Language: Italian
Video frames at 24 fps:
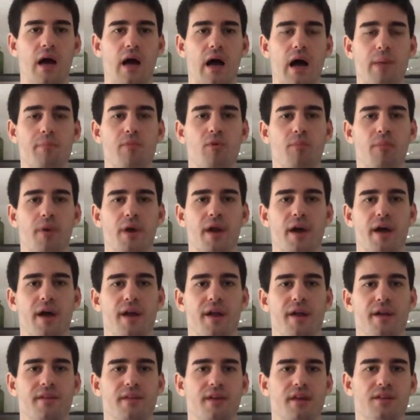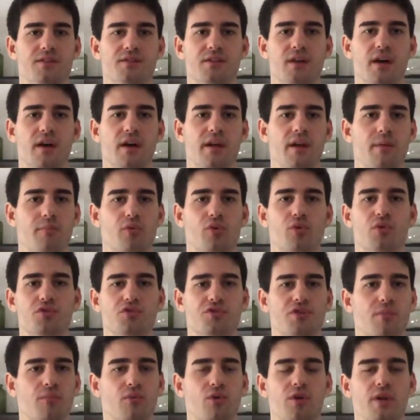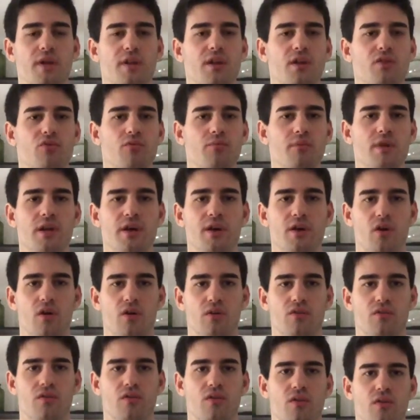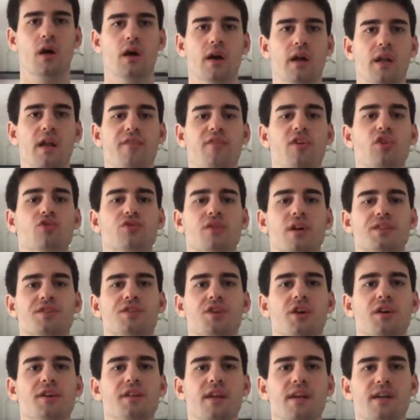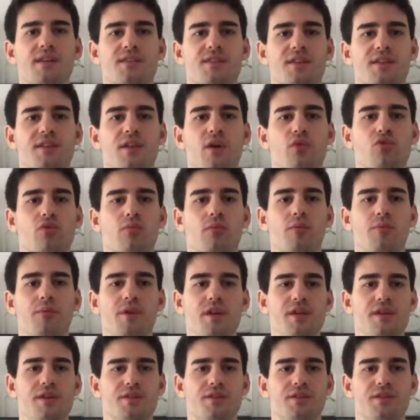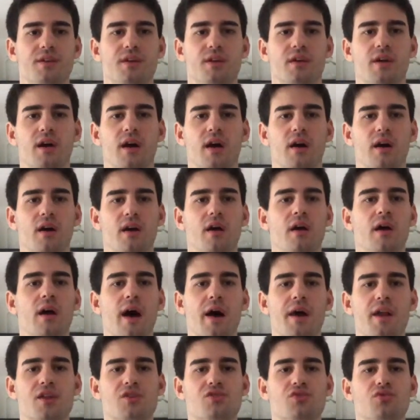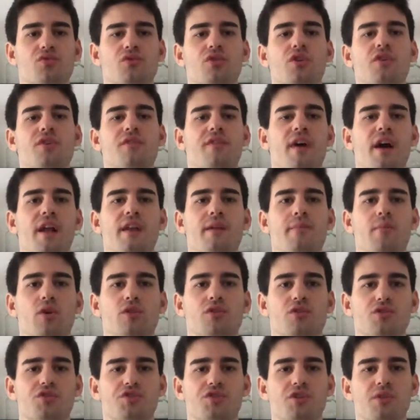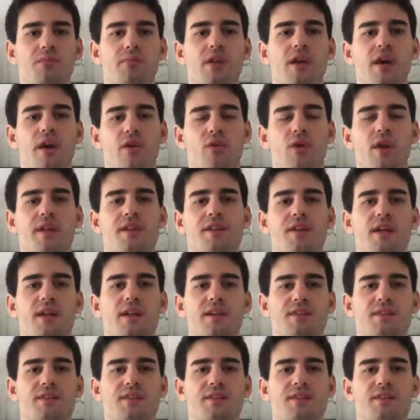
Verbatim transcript: A mio parere Tesla è la più grossa bolla del 2008. La valutazione dell'azienda automobilistica ha raggiunto livelli molto simili a quelli delle